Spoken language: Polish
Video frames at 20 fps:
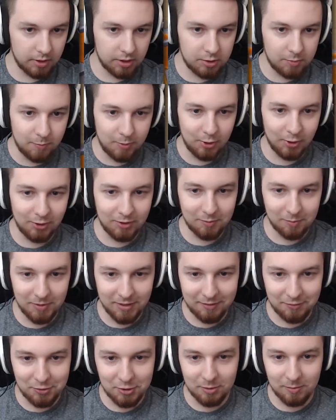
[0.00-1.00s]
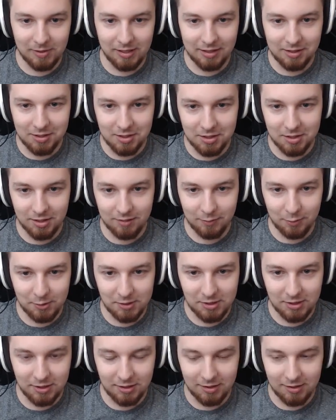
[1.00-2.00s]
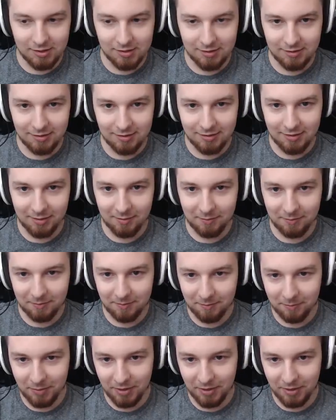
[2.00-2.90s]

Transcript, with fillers: dać broń pierwszą i lecieć na wózki tam